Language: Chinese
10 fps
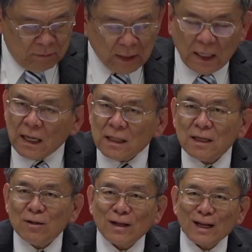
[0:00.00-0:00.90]
那你看
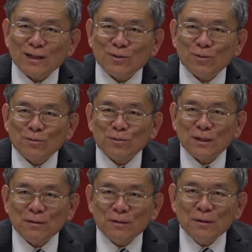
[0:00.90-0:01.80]
到改革中
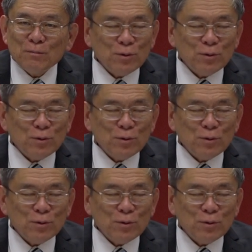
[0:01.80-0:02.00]
对